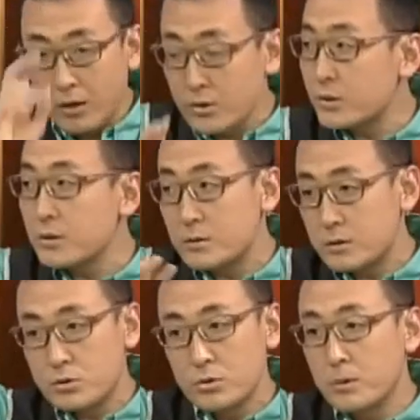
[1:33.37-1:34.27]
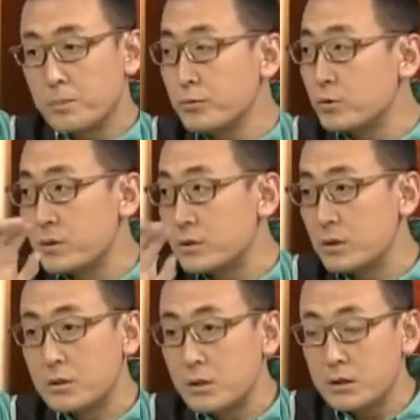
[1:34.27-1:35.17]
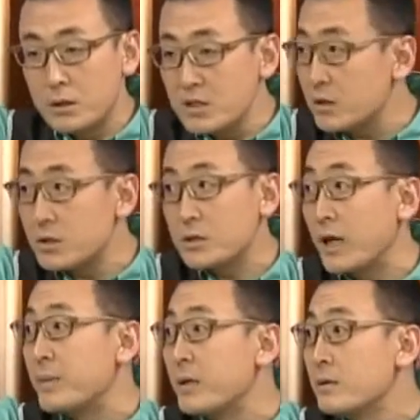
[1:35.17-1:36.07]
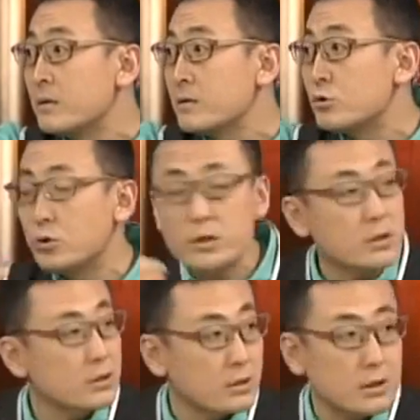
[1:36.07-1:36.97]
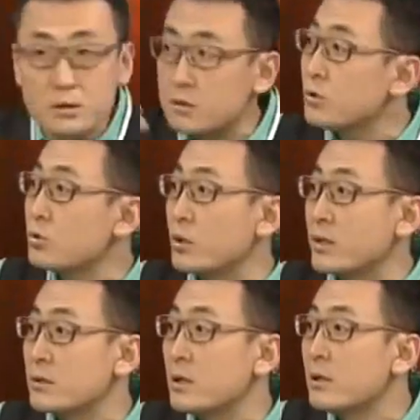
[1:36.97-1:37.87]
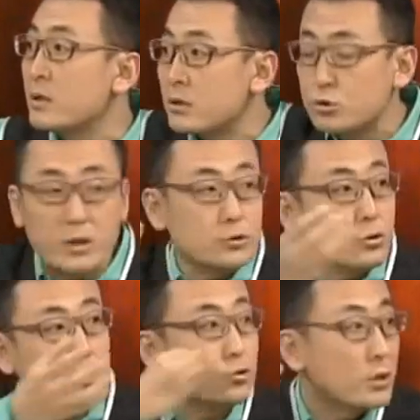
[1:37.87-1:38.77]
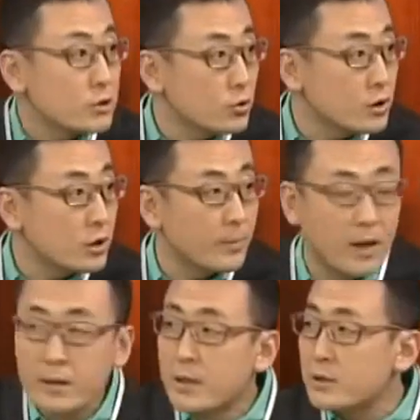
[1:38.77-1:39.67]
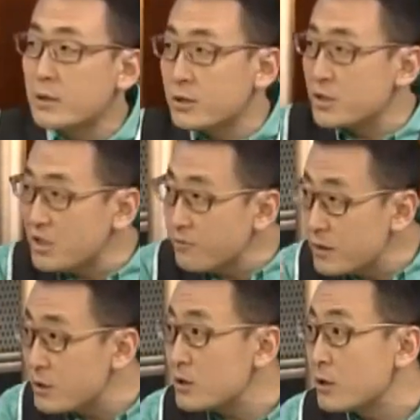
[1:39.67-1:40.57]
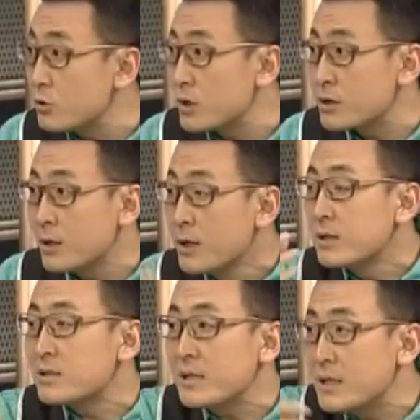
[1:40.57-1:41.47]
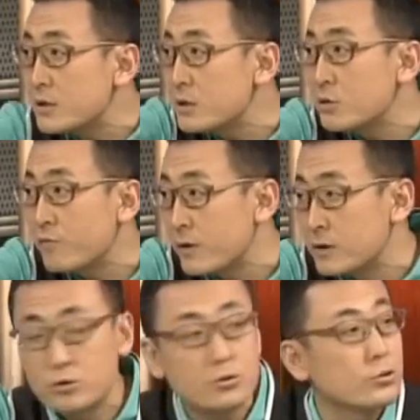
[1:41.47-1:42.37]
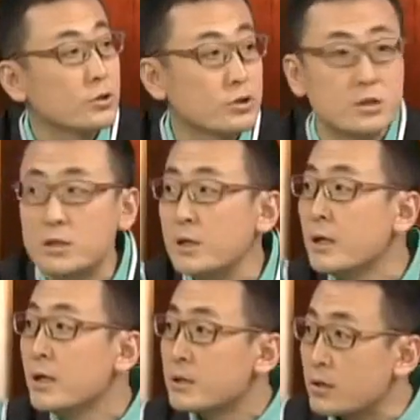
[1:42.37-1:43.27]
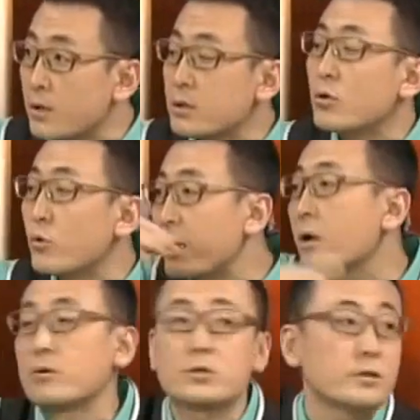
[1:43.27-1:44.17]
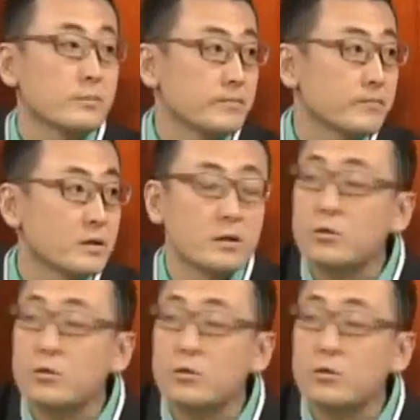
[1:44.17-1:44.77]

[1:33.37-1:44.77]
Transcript: 呃，老师就不准这这这硬性点名，学生可以自由选择选选选修课嘛，甚至新闻系的学生三年级就放你出去实习，只要你回来考试。